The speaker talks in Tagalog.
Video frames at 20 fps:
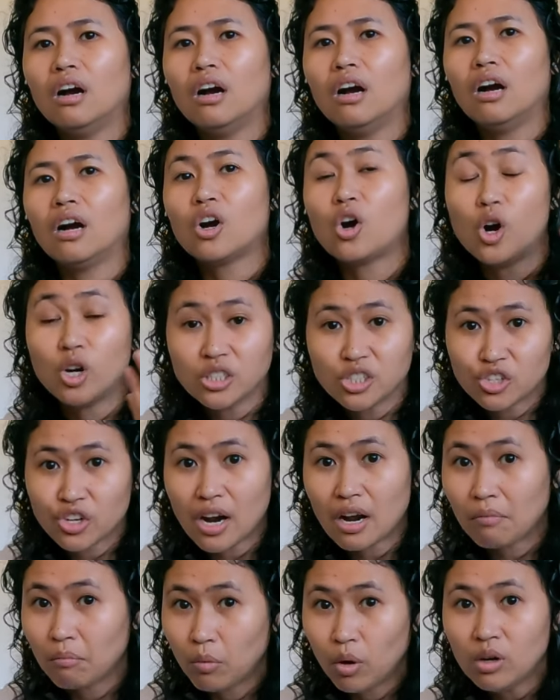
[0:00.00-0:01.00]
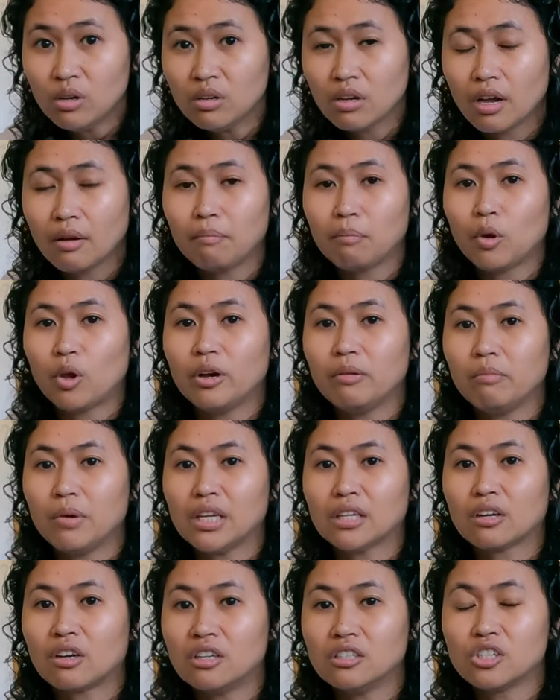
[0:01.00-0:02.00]
uh, contract mo,
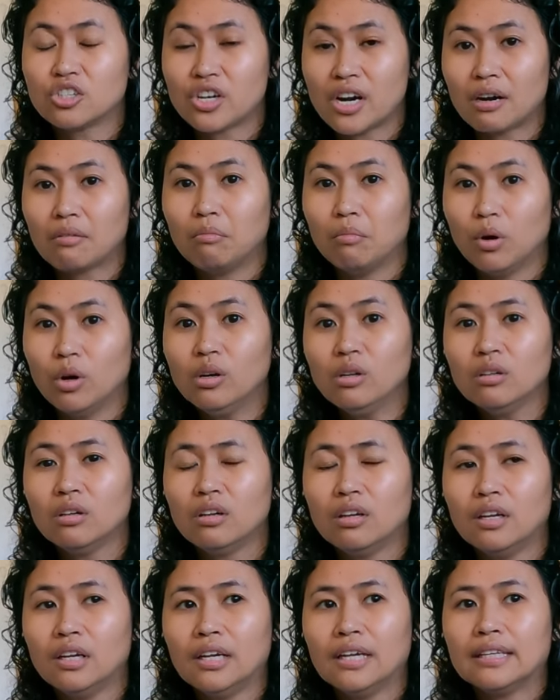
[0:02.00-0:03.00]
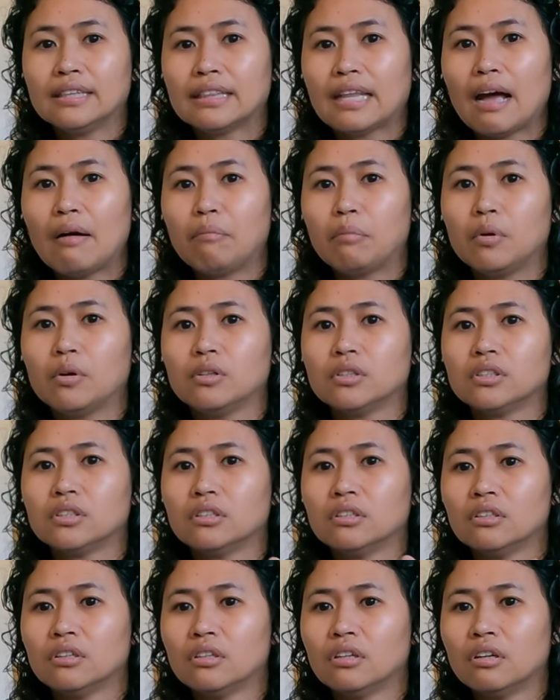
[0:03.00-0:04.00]
employment contract mo.
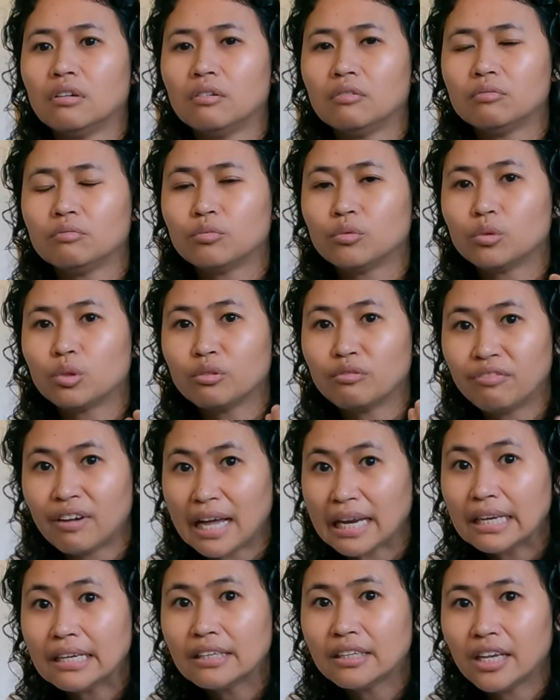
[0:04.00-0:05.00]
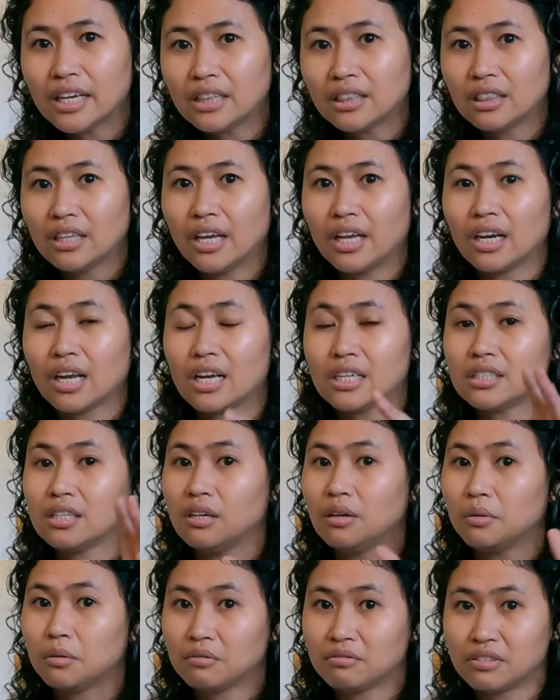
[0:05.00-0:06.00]
Tapos, to validate din,
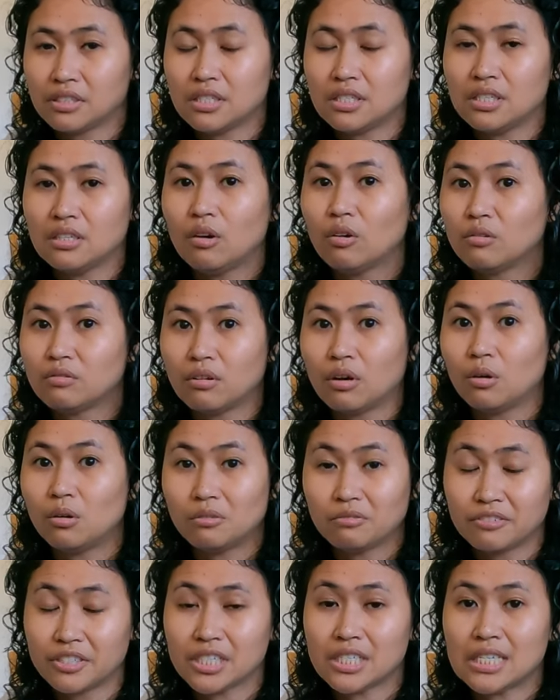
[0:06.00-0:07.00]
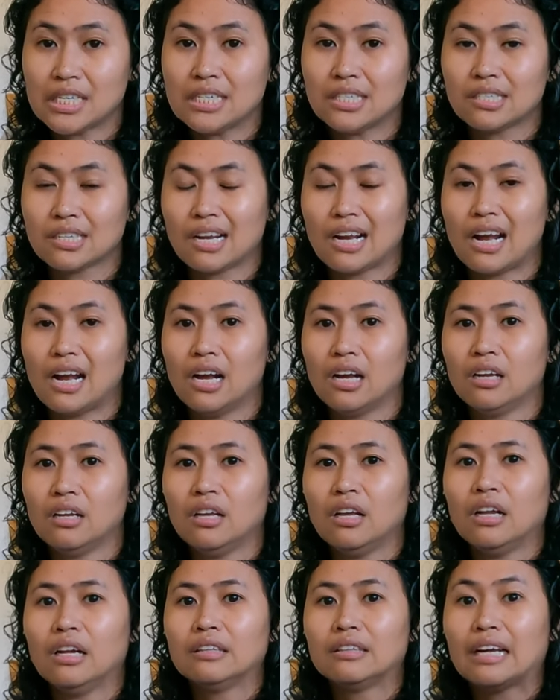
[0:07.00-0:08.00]
kasi overs overseas ka,
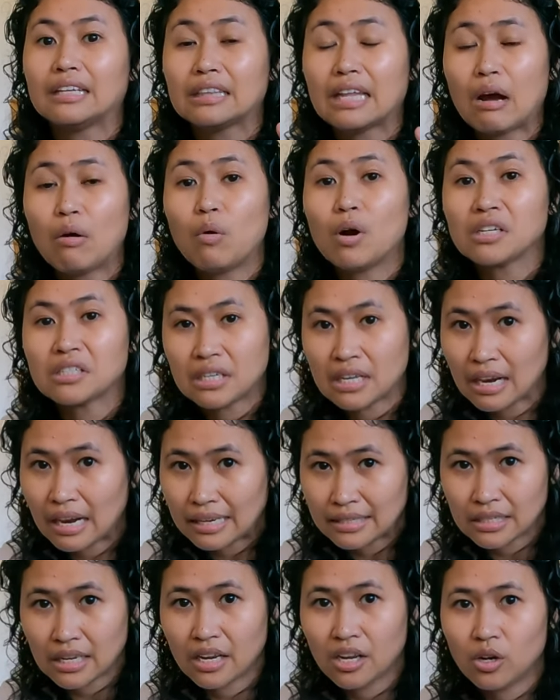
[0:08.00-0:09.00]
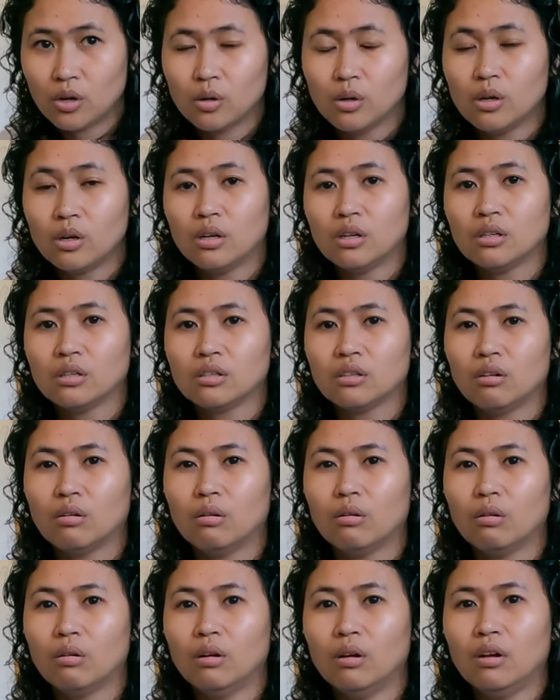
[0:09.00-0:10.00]
tatawag sila sa'yo.
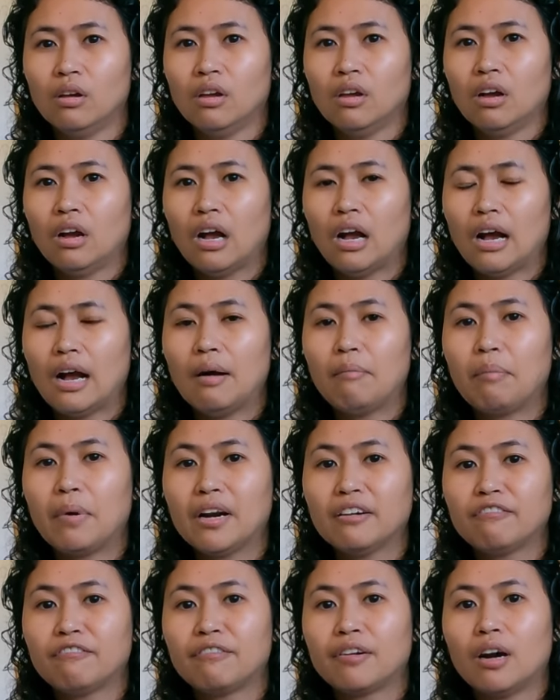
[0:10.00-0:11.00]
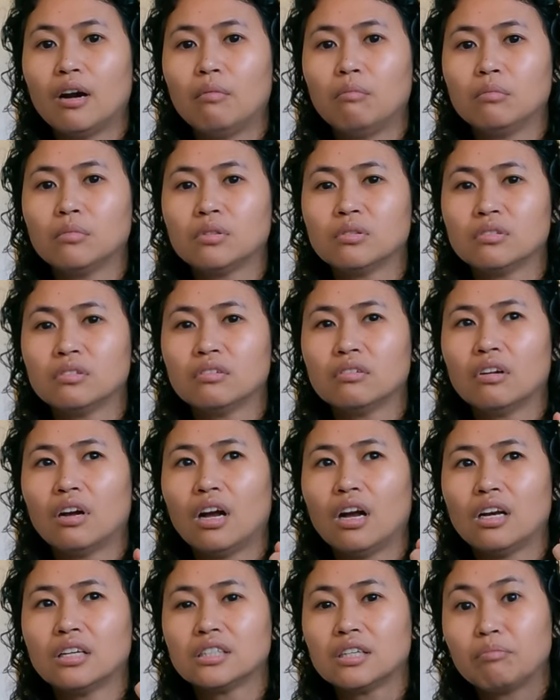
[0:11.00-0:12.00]
So, uh, apart from
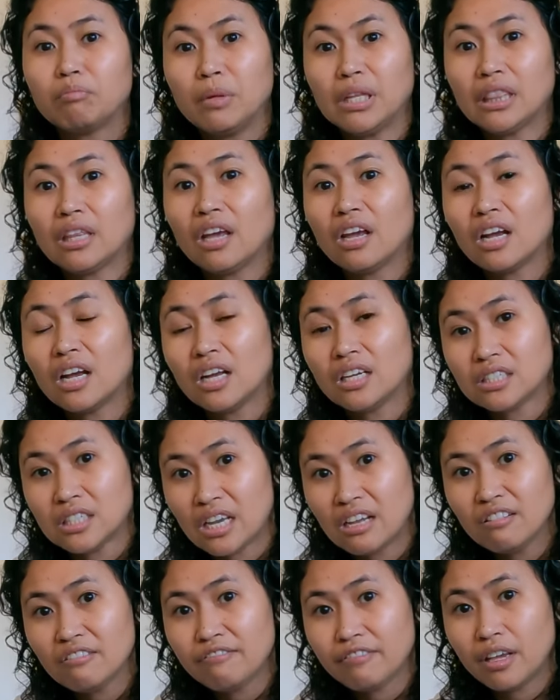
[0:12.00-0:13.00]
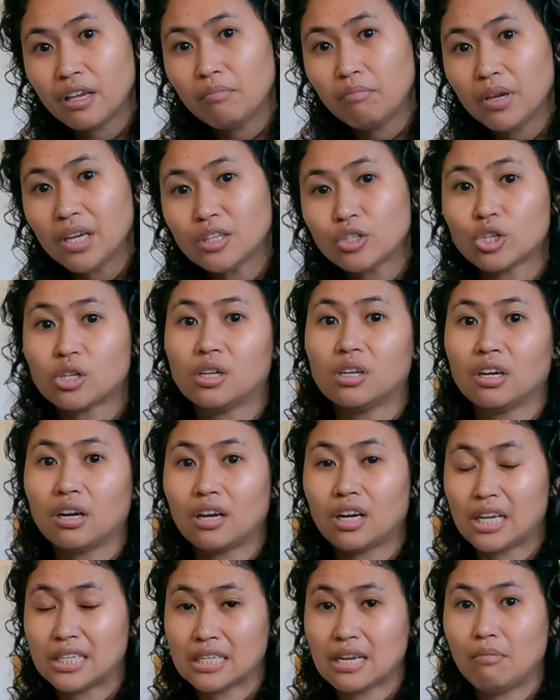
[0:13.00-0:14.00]
uh, submitting a selfie picture
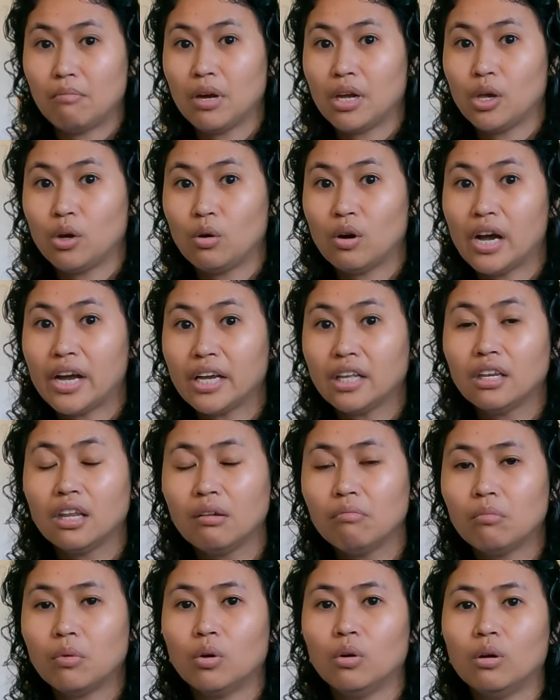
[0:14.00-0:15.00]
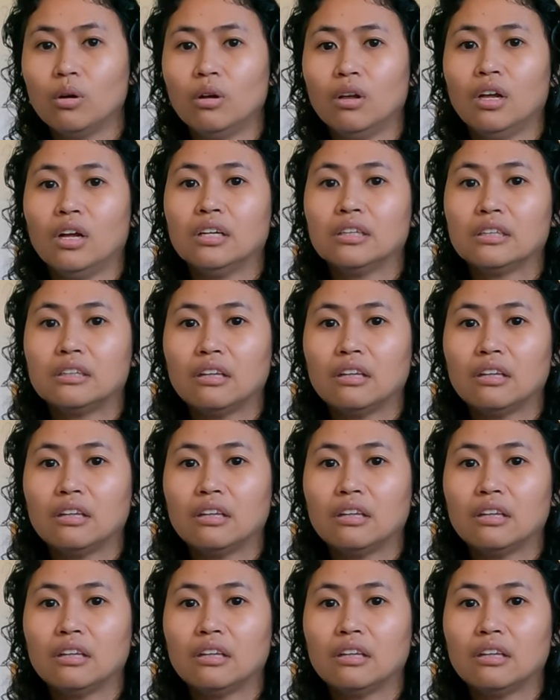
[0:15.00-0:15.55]
na kasama yung ID mo,